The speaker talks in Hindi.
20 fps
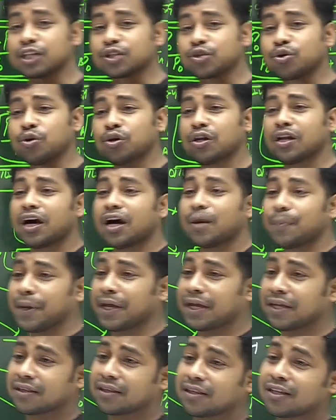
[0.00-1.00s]
अतुल
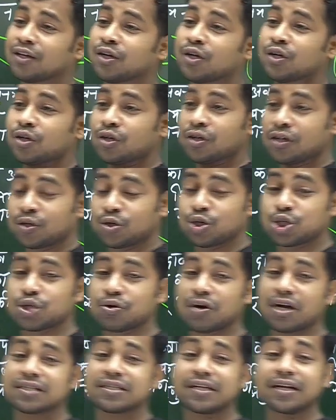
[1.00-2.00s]
अमित
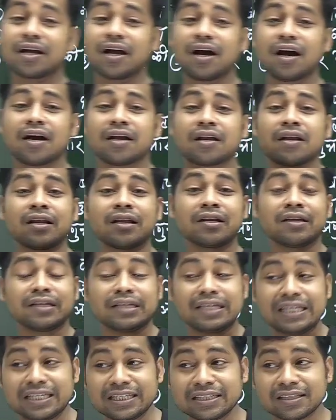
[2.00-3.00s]
कुशवाहा सरकार
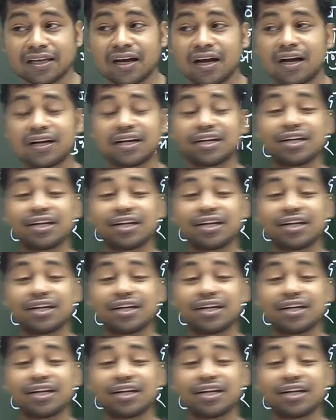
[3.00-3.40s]
निकिता